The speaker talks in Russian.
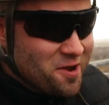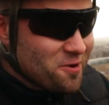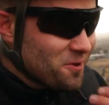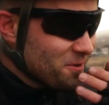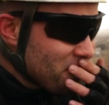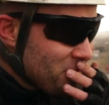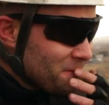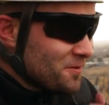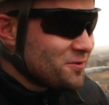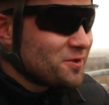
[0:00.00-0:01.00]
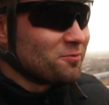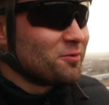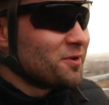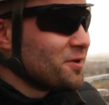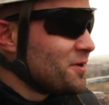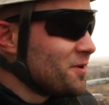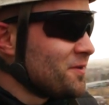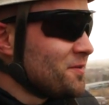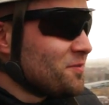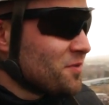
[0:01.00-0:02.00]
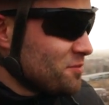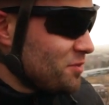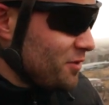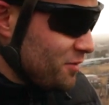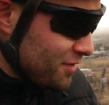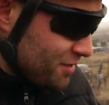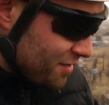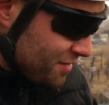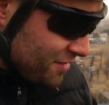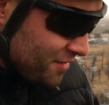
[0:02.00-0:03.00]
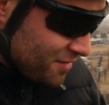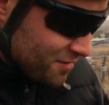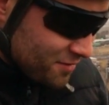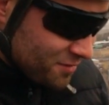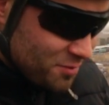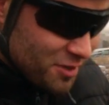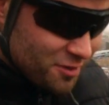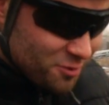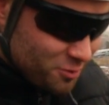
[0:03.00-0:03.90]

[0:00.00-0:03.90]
Вот. Всем э, привет. Не пейте, не